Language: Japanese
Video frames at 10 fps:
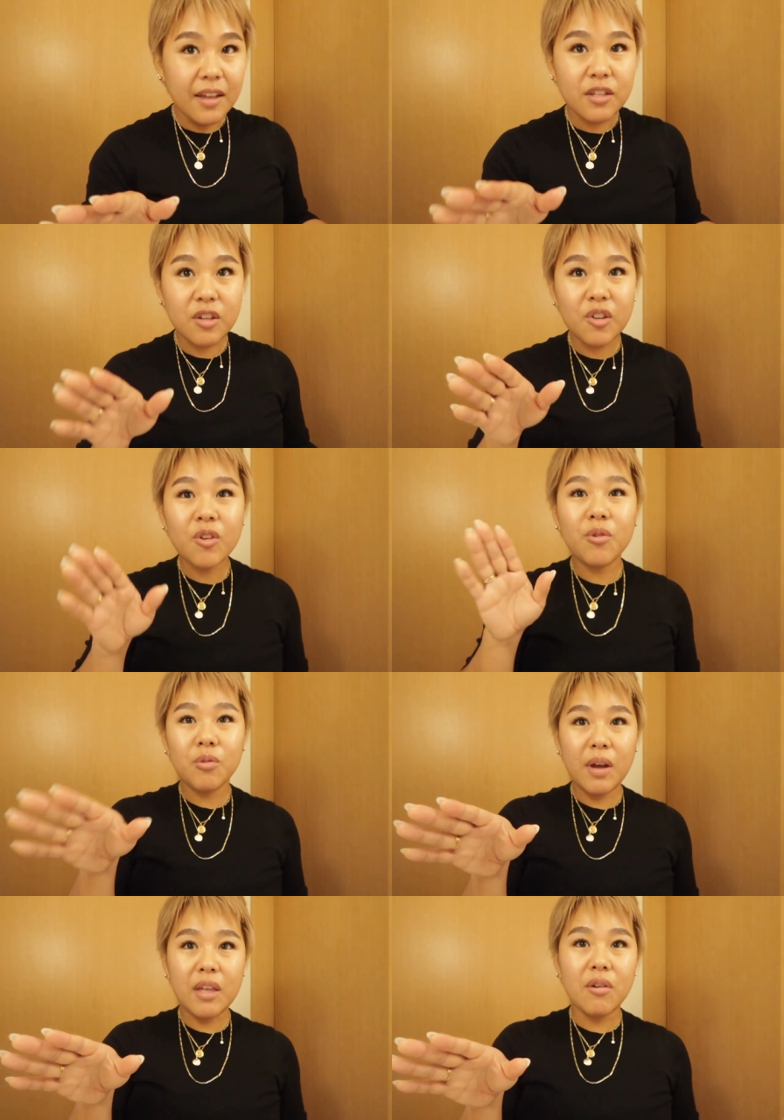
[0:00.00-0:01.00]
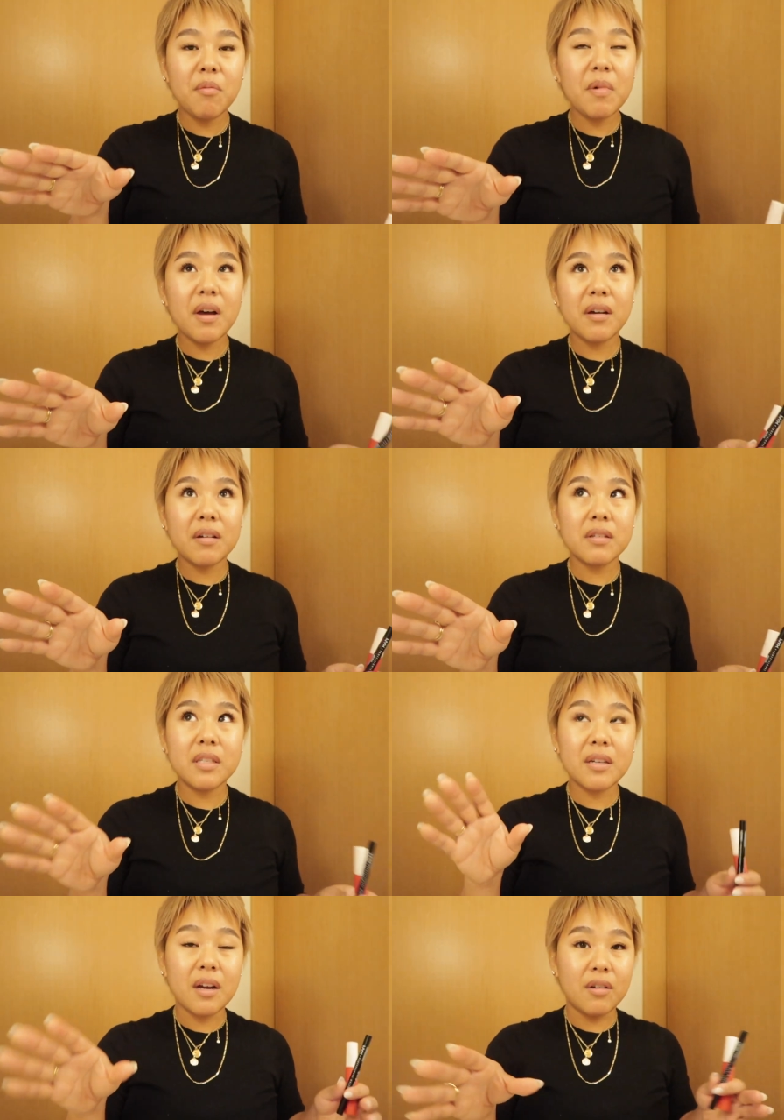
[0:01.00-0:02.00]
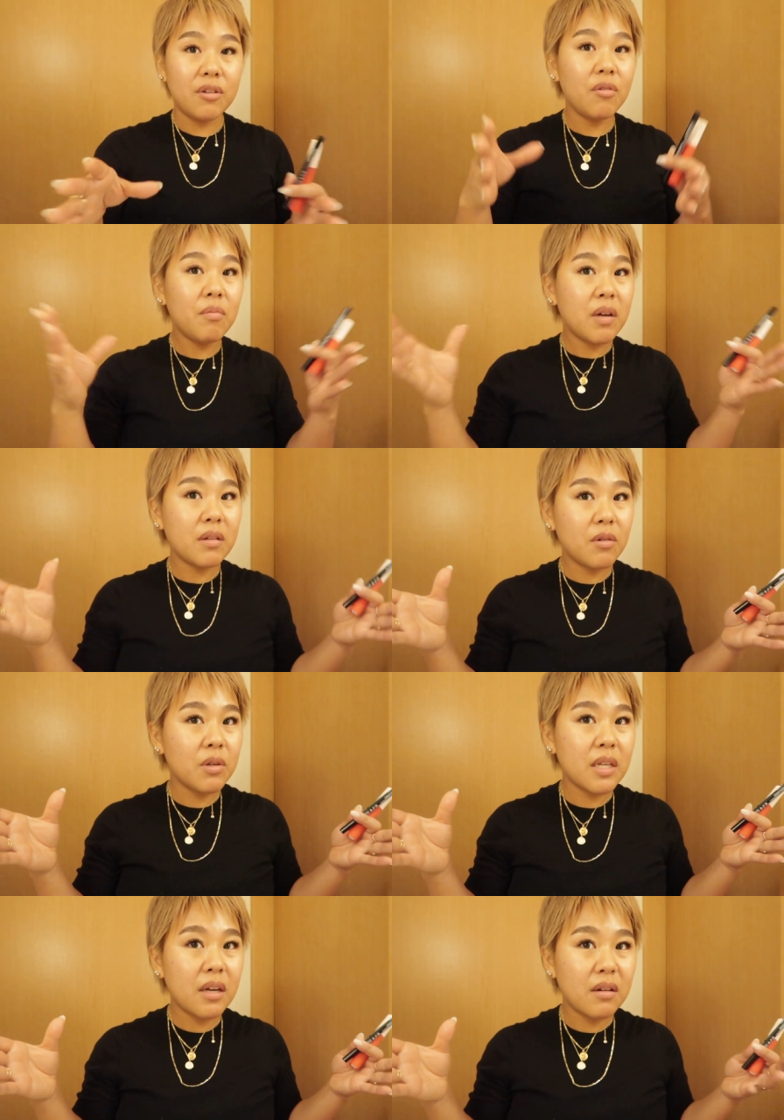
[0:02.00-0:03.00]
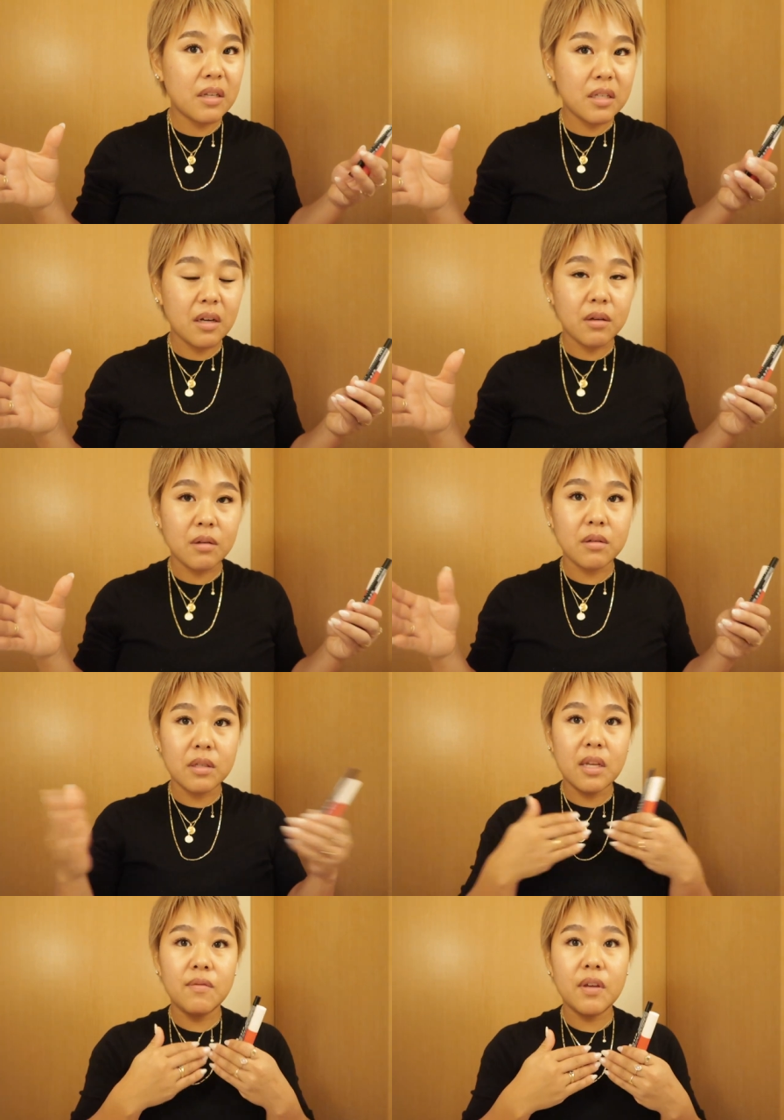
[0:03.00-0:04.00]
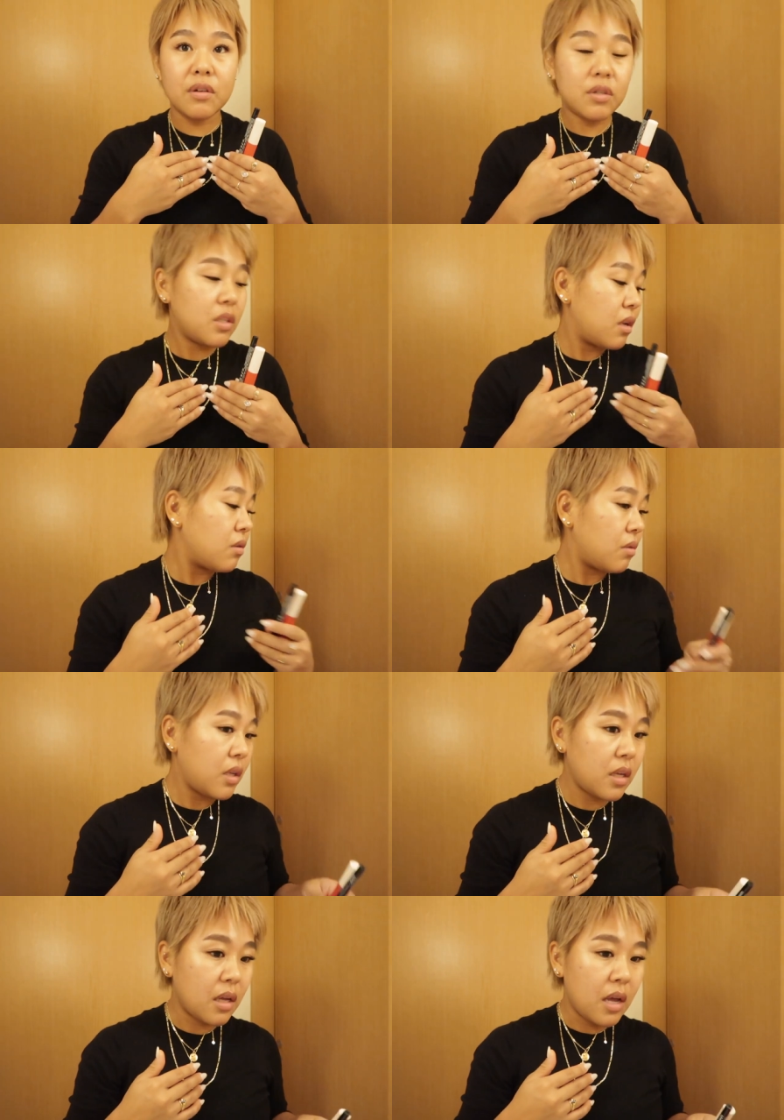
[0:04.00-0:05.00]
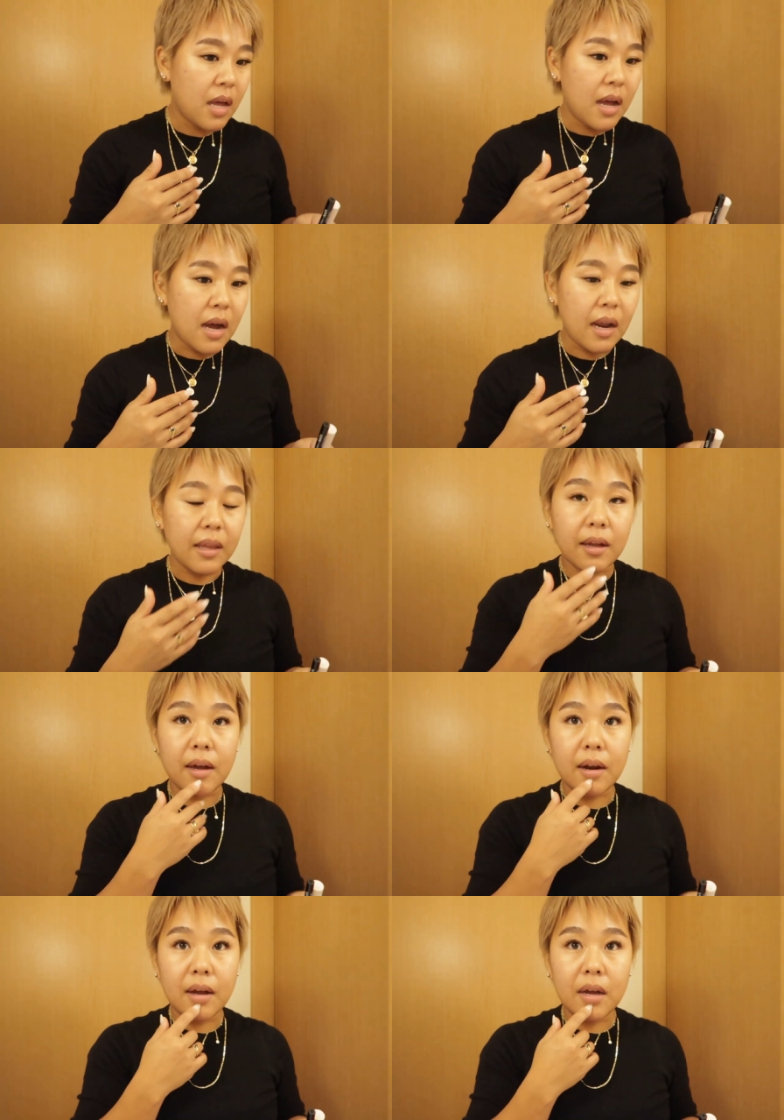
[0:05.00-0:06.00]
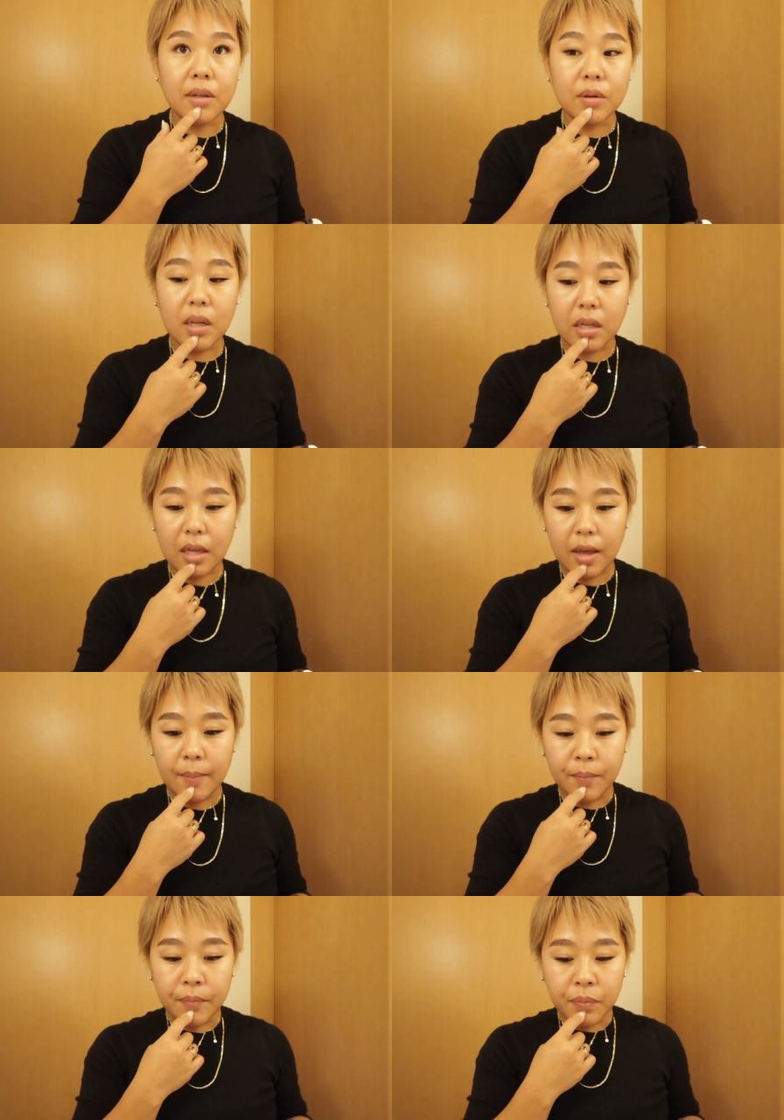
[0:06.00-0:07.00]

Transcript: その上4万ぐ近く4万5千ぐらい近くセービングしてるのにあれだからあのなんだっけ